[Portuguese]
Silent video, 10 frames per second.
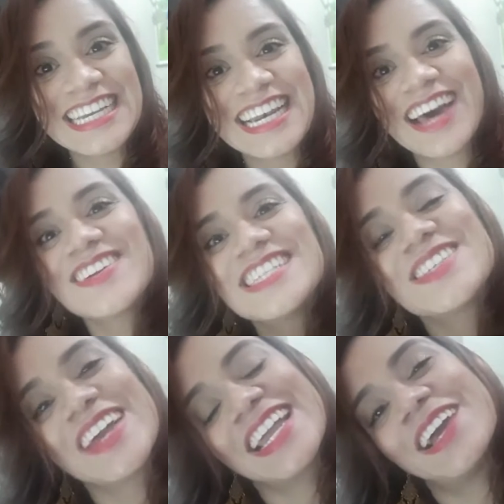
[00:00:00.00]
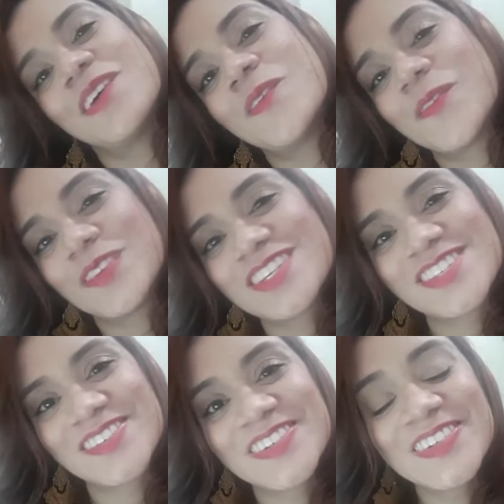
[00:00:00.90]
Claro que isso requer um
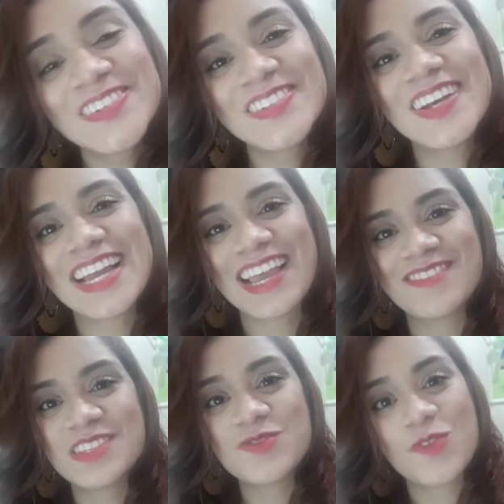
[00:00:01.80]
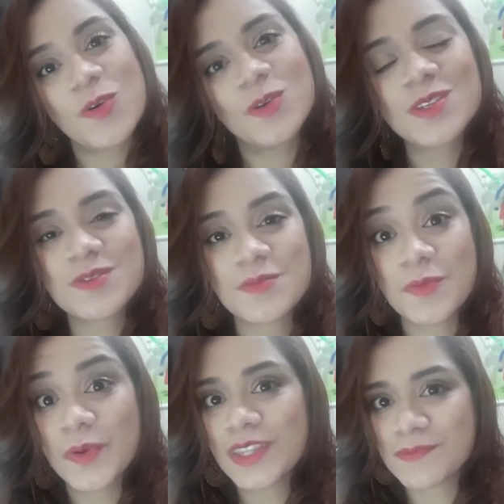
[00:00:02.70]
estudo, requer um esforço e
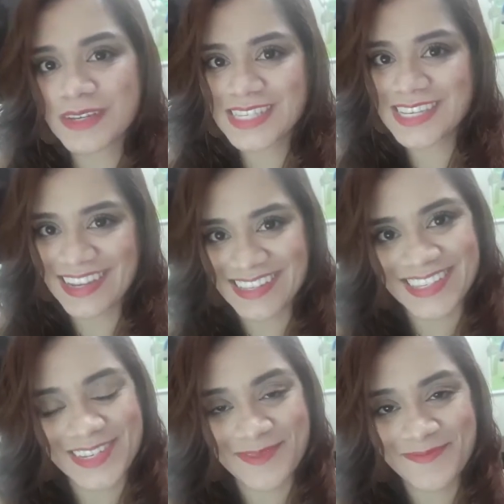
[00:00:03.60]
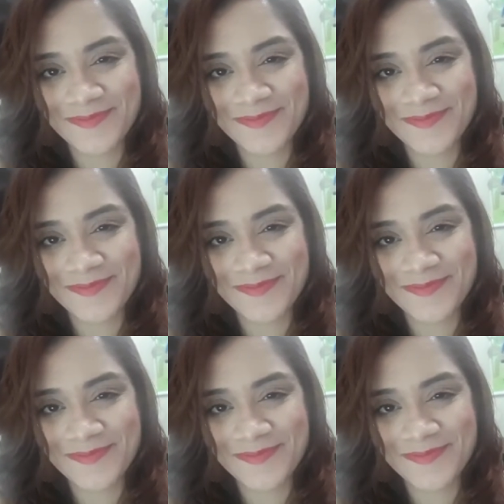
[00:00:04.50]
muita paciência.